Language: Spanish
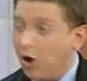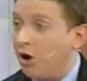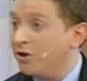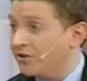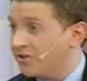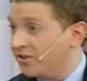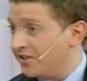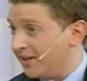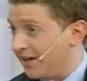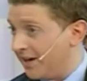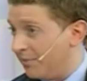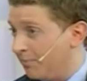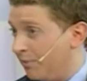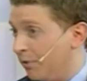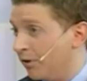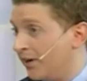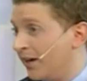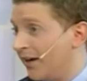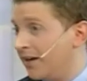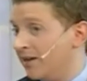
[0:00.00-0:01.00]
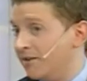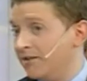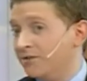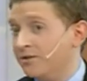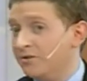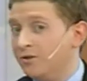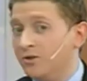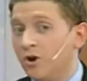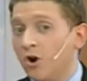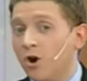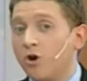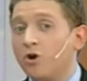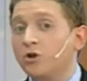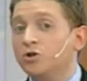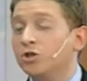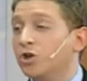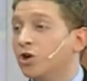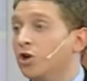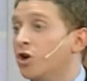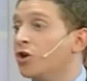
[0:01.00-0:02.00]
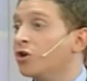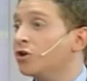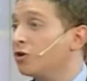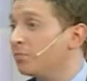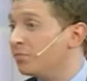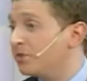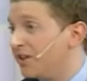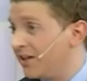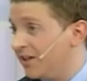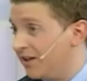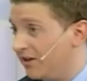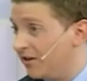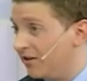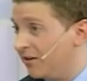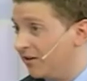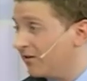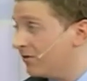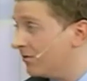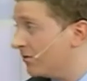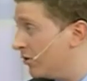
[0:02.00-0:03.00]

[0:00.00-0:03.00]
11, porque no controló los subsidios